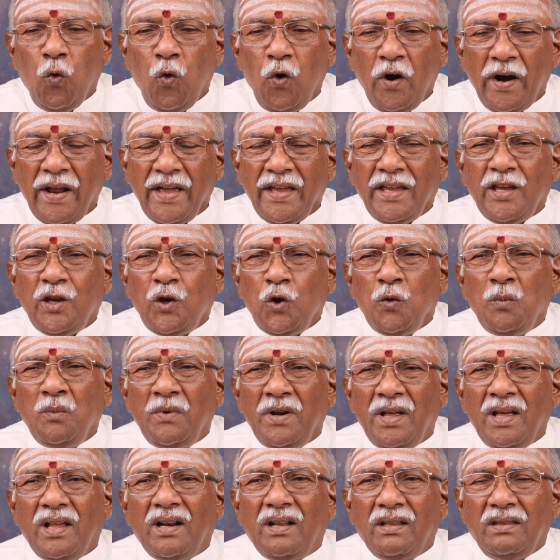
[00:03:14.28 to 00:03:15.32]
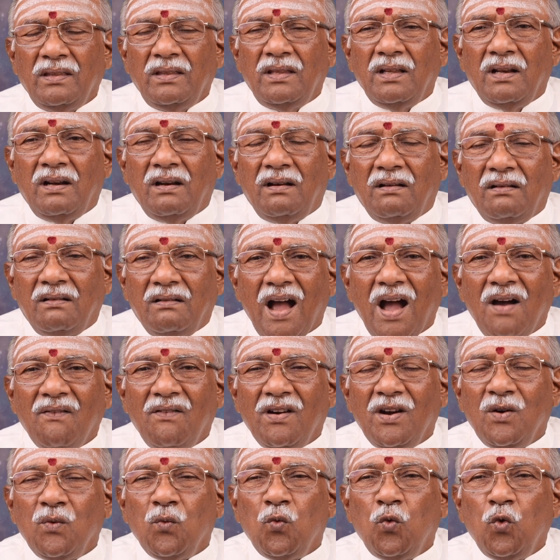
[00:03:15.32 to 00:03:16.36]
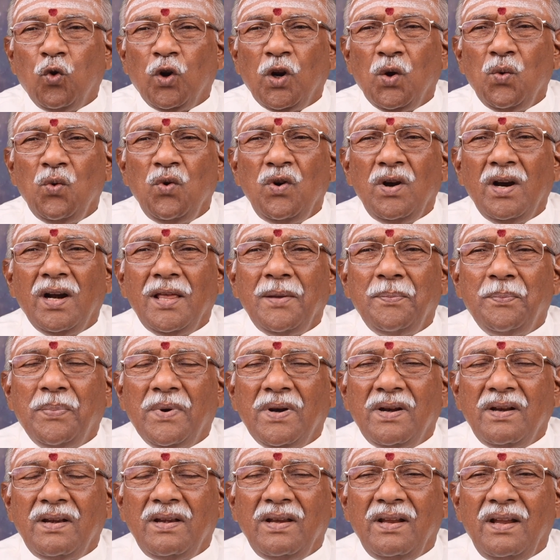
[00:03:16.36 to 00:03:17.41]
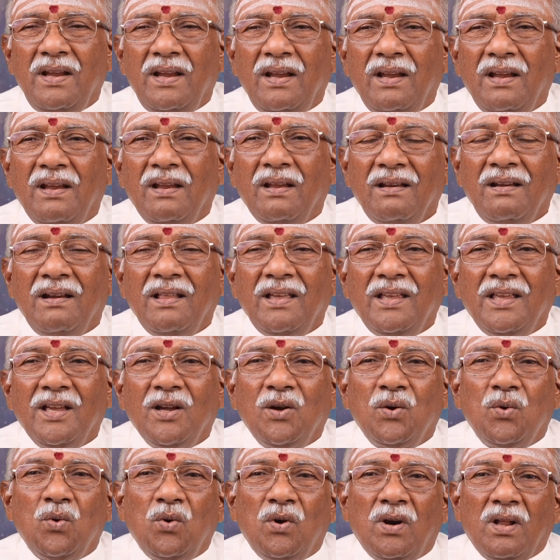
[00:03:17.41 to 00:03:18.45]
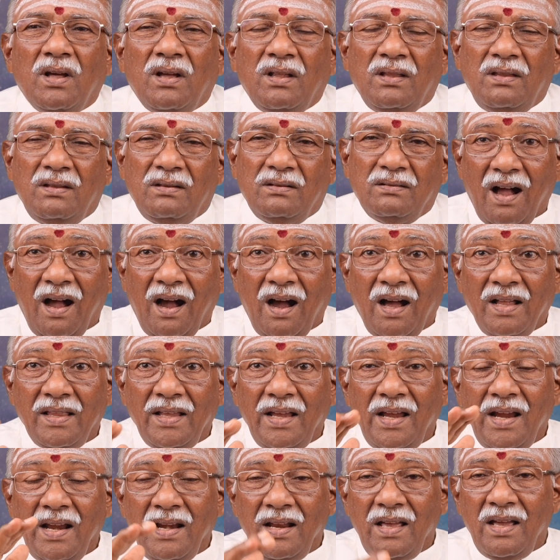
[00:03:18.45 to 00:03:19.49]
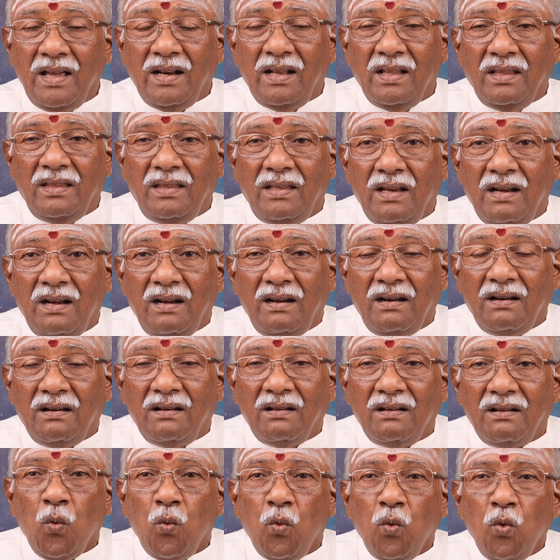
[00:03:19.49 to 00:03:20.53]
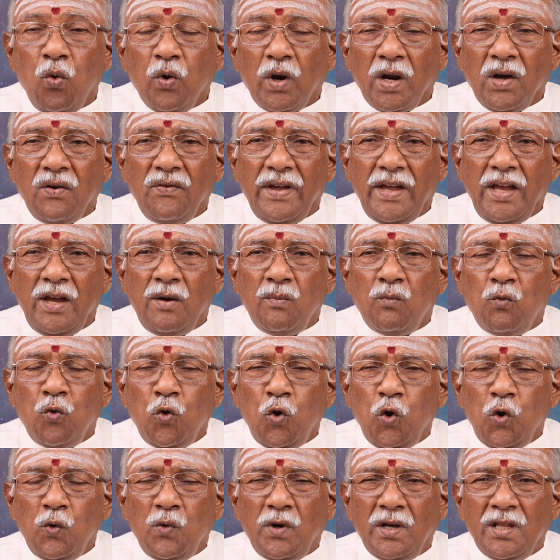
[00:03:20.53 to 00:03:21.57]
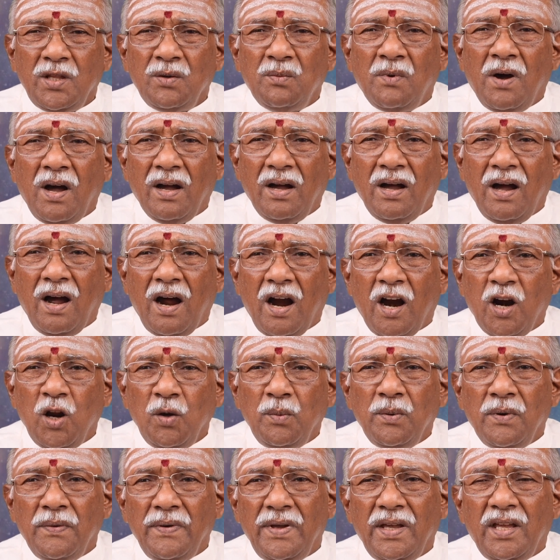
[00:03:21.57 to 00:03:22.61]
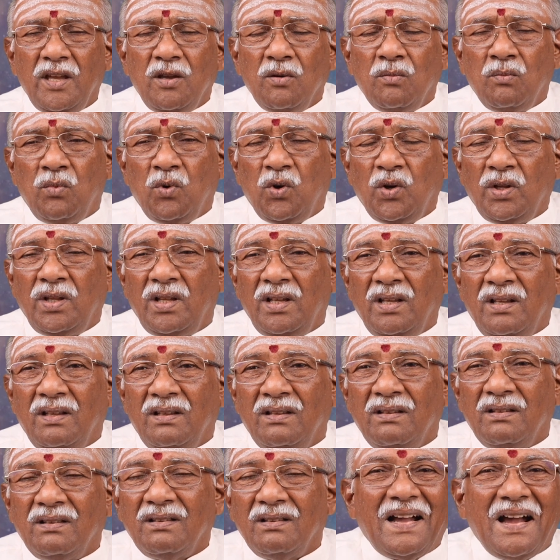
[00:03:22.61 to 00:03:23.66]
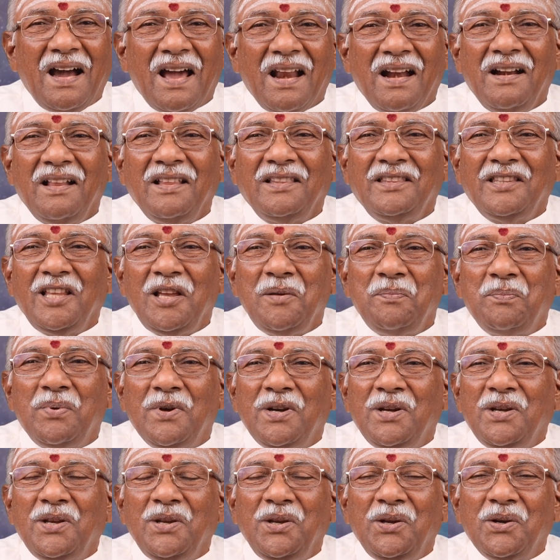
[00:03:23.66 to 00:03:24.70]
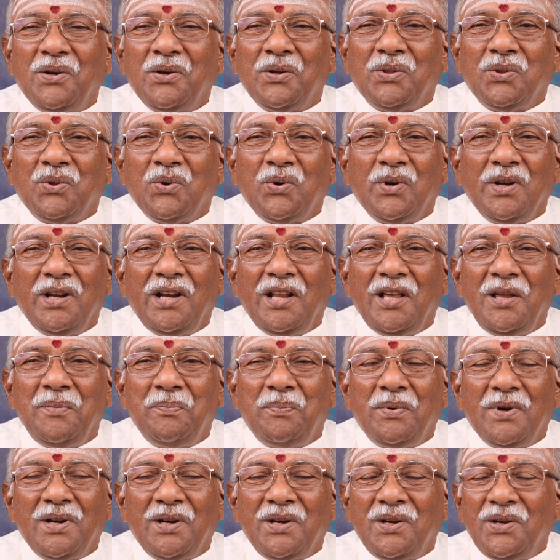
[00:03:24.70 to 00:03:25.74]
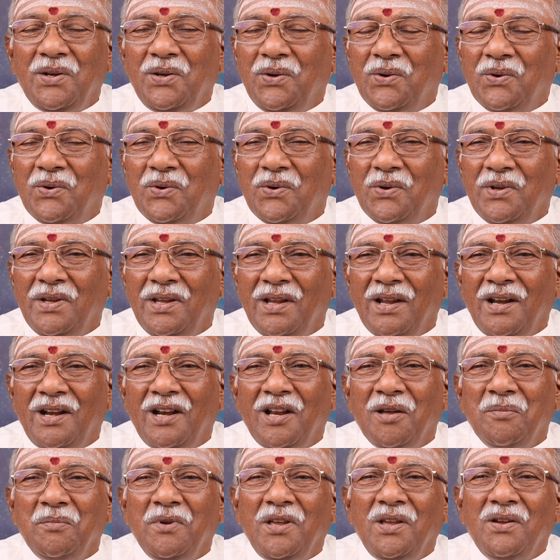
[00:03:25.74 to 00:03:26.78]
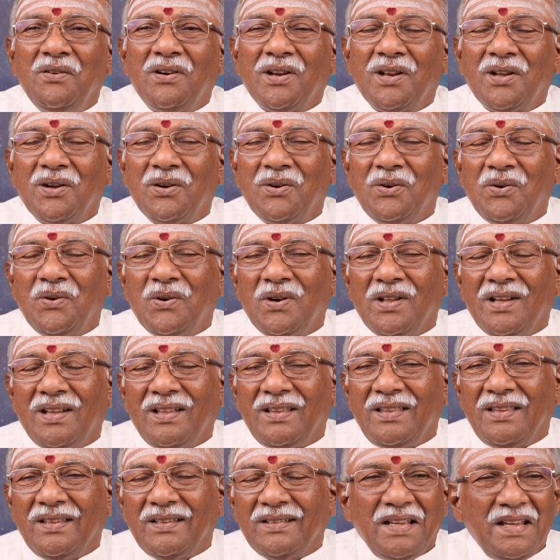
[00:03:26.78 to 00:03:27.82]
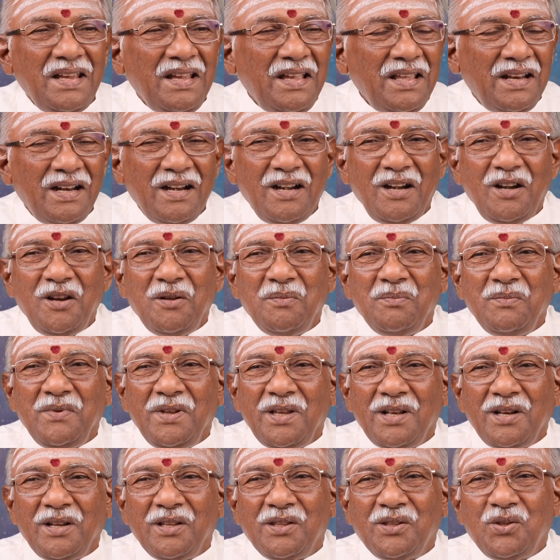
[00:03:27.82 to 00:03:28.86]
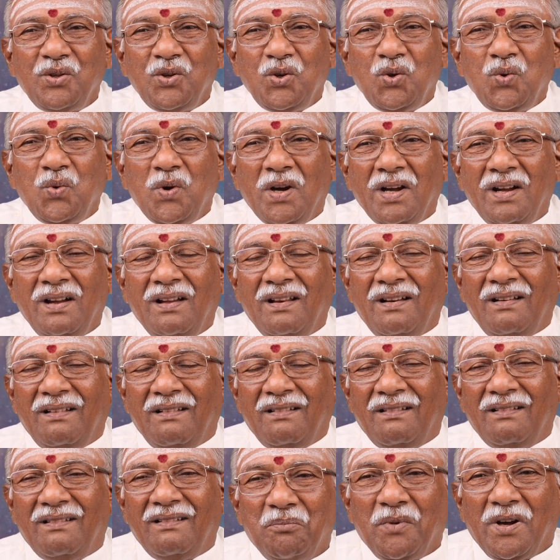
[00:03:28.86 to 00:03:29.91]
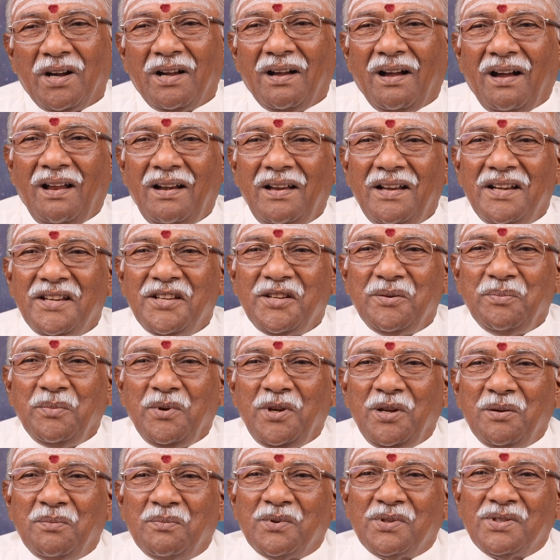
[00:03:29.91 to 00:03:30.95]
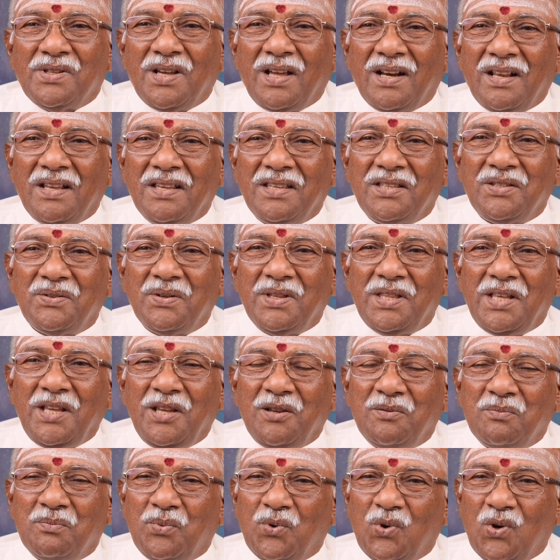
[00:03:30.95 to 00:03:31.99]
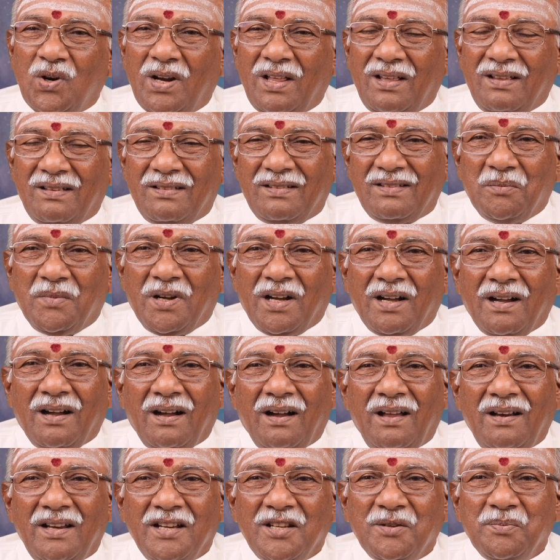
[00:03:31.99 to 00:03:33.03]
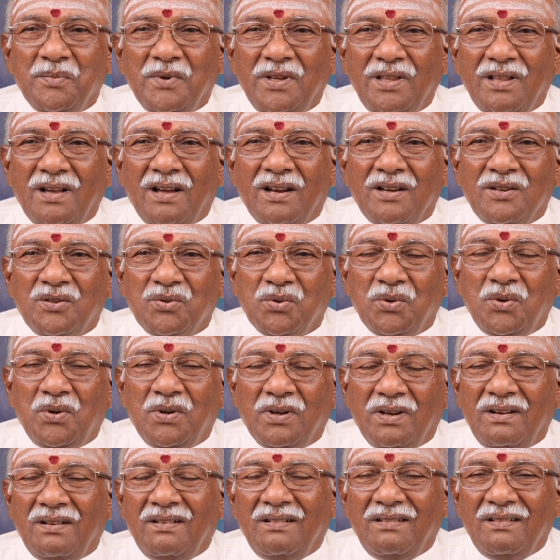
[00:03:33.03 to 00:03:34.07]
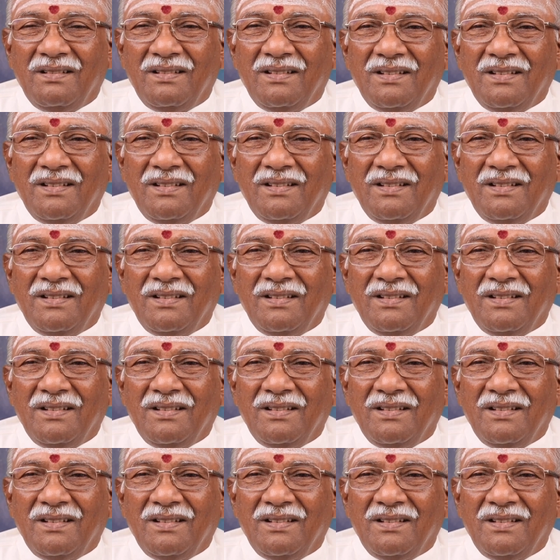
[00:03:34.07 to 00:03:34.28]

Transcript: உழைக்கும் நேரத்தில் அவன் உறவுகளை பற்றி நினைக்கக்கூடாது அதே நேரத்தில் உறவை முழுவதுமாக அனுபவிக்கும் போது கரணத்தை பற்றியோ தொழிலை பற்றியோ எண்ணமே வரக்கூடாது இரண்டும் இரு துருவங்கள் மகாலட்சுமியும் சரஸ்வதியும் போல மகாலட்சுமி தான் சுக்கரன்